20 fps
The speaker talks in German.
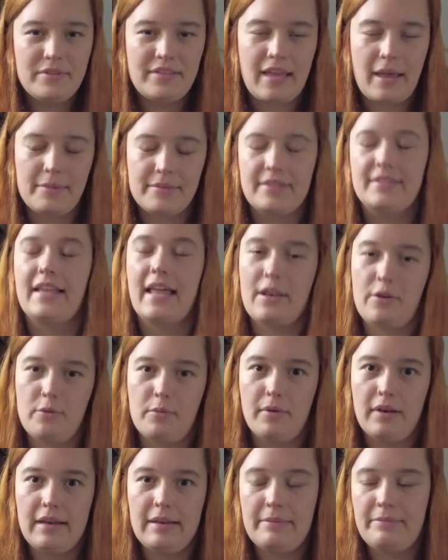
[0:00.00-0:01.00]
Bisher haben sie das alle
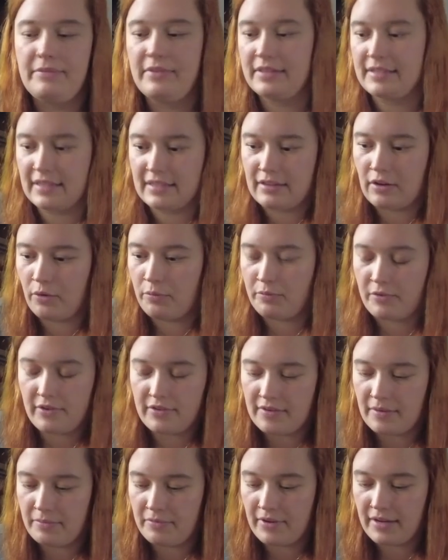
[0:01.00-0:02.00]
überlebt, wie gesagt, auch
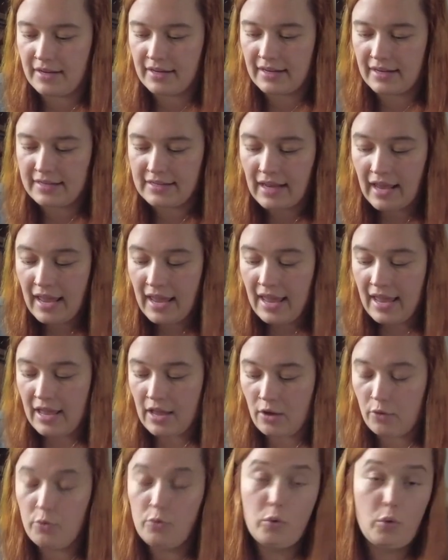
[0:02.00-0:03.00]
sehr pflegeleicht.
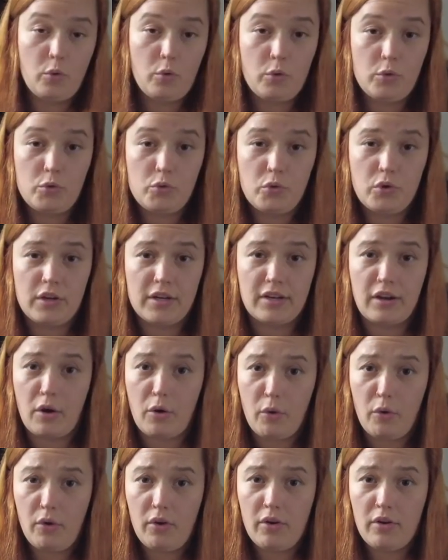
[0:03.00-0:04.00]
Äh, Hydrokultur geht
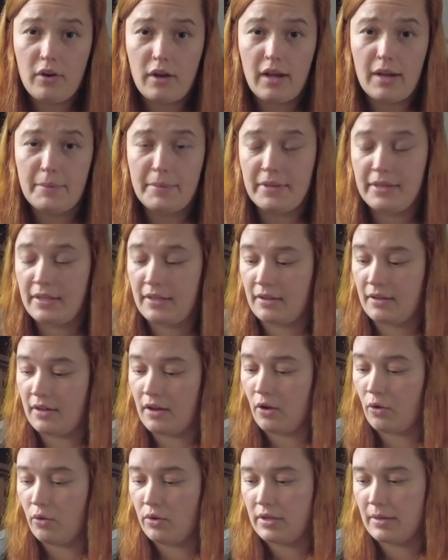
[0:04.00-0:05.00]
auch, habe ich äh,
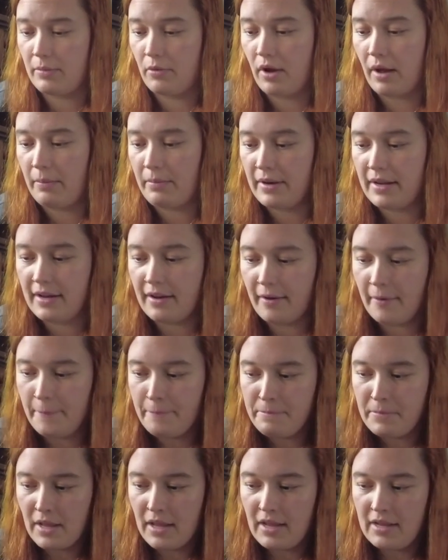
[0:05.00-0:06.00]
auch. Ich habe auch Ableger,
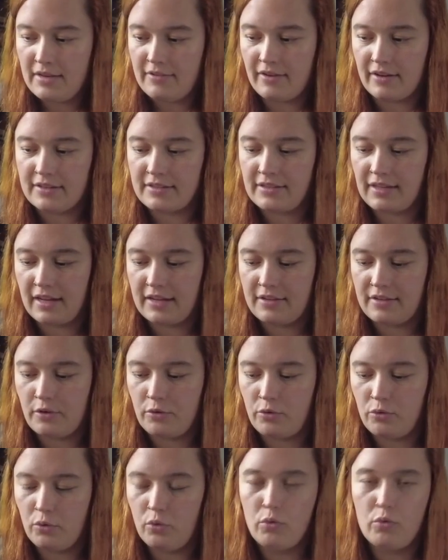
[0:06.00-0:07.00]
die wachsen gerade in der
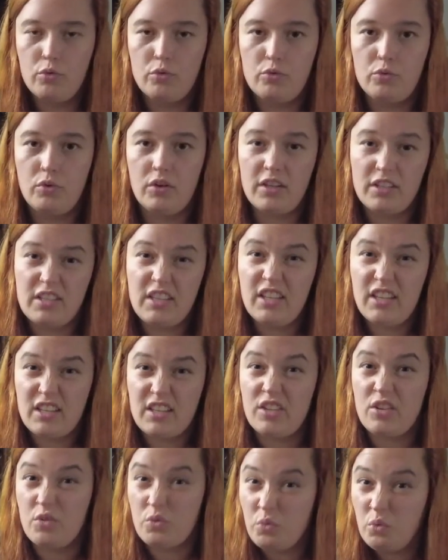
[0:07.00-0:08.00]
Hydrokultur richtig,
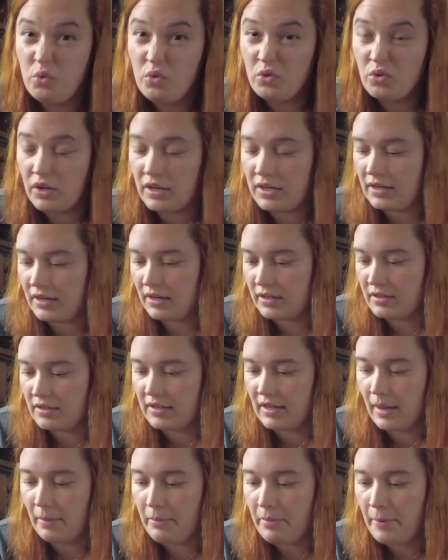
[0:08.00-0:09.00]
richtig gut und gehen da
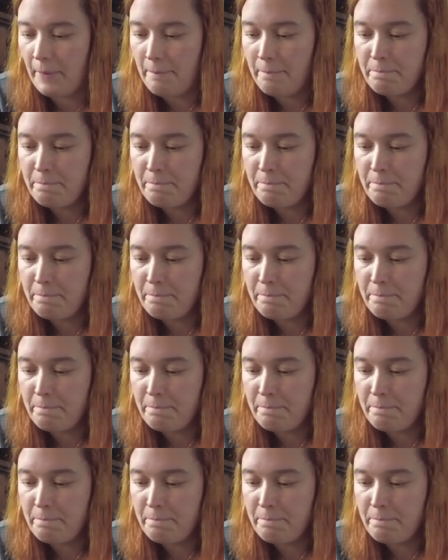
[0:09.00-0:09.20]
richtig ab.